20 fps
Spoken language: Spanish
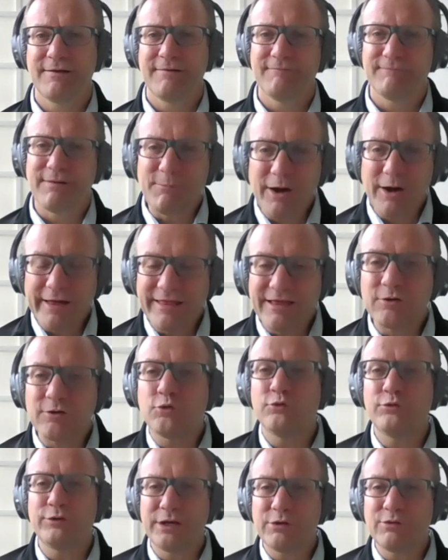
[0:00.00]
vamos a
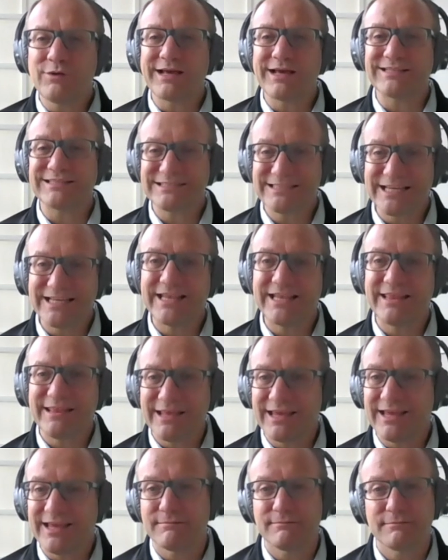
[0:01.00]
descubrir una serie
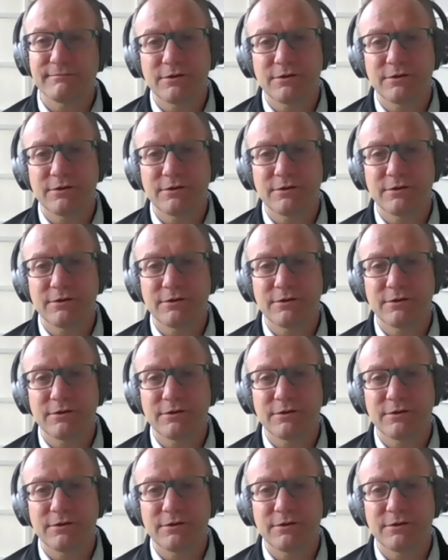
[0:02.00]
de